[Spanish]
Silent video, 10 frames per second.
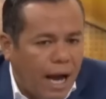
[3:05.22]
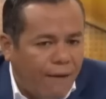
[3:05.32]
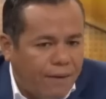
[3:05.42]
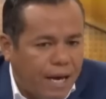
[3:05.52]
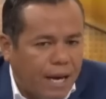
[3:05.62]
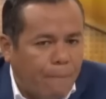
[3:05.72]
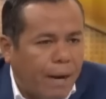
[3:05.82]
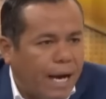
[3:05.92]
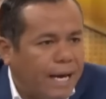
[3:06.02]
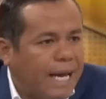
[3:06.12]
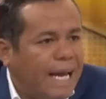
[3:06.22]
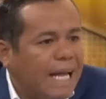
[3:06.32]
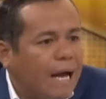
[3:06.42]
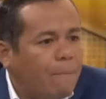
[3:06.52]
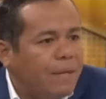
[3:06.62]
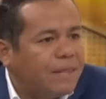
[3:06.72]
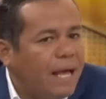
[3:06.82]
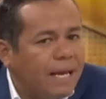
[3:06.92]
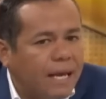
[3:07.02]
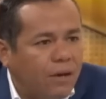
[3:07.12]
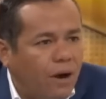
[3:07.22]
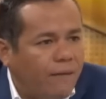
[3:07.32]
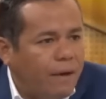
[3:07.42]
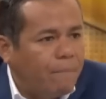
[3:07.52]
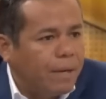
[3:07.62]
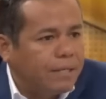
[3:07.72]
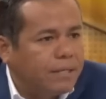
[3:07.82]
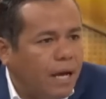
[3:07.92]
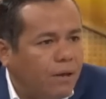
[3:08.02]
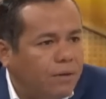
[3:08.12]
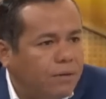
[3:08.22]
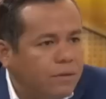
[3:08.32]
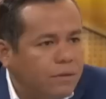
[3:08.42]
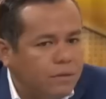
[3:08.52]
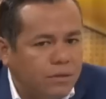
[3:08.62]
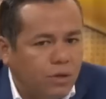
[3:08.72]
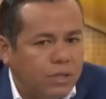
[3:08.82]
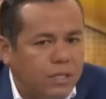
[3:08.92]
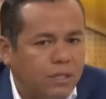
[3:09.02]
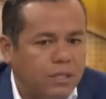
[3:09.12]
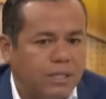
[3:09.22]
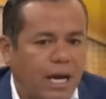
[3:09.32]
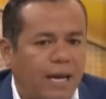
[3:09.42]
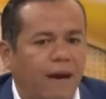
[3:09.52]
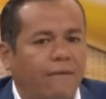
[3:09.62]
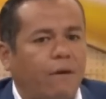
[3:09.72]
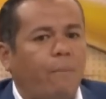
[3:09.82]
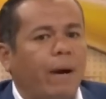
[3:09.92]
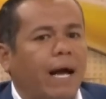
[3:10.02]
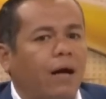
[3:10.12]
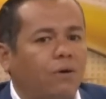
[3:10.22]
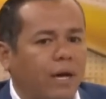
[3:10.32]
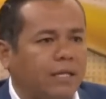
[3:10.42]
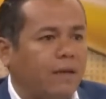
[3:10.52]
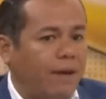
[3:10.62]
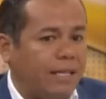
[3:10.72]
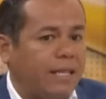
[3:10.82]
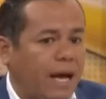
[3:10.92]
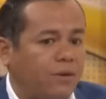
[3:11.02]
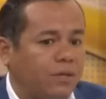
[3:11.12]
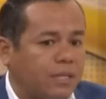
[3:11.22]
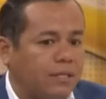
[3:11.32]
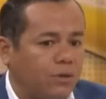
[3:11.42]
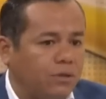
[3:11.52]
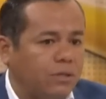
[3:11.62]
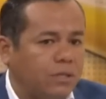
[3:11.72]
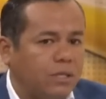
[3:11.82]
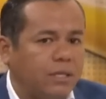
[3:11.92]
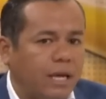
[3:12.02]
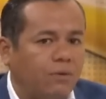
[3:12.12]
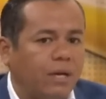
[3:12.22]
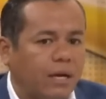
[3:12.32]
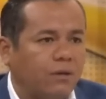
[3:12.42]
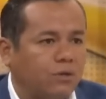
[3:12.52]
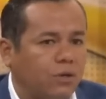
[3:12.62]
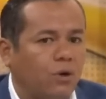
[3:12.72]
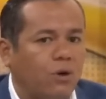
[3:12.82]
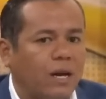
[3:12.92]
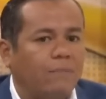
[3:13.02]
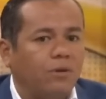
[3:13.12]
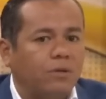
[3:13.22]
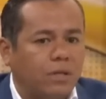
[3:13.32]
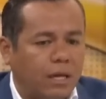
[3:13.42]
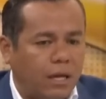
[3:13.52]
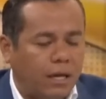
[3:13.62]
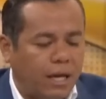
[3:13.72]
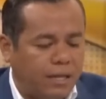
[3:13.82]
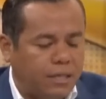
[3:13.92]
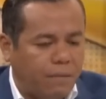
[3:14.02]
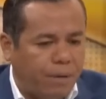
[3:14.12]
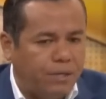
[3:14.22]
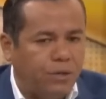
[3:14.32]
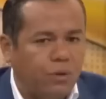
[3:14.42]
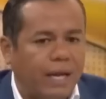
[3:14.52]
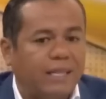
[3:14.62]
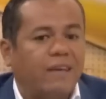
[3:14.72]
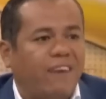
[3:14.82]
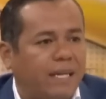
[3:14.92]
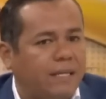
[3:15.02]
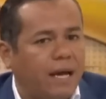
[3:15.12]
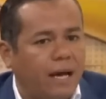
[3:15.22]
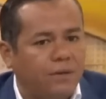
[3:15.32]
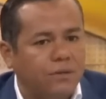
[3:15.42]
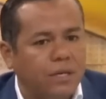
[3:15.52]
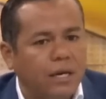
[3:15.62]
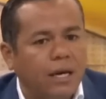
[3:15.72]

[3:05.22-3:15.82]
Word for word: había que pagar el capital que ellos habían prestado. Entonces, ya les habíamos pagado durante 20 años, estas son deudas que nosotros honramos eh, el servicio durante 20 años,